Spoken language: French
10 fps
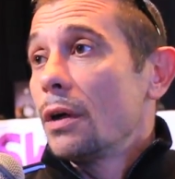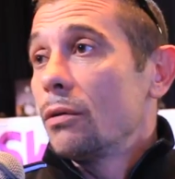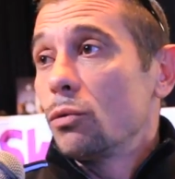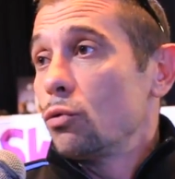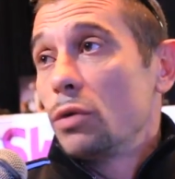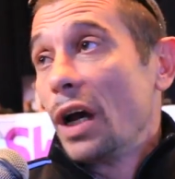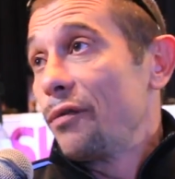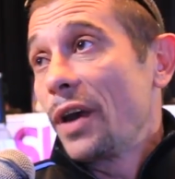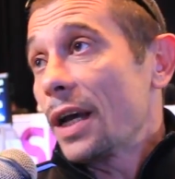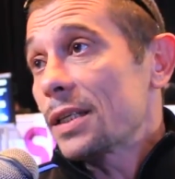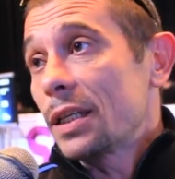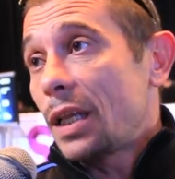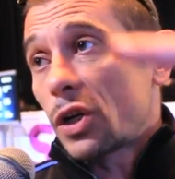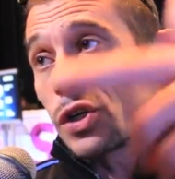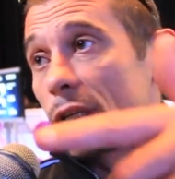ou l'inverse, c'est
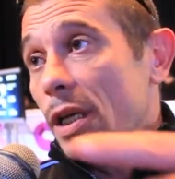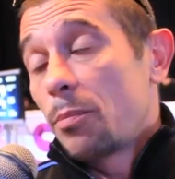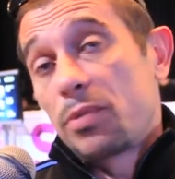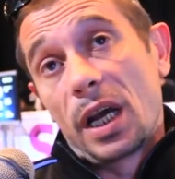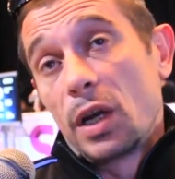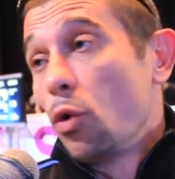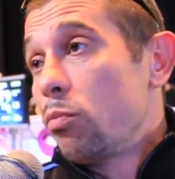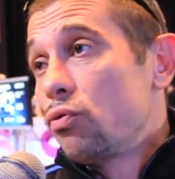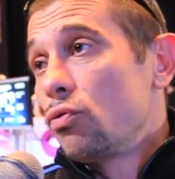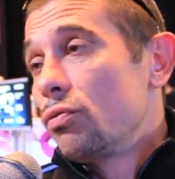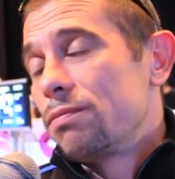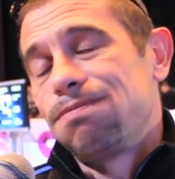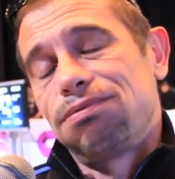archi, et puis aller au bout.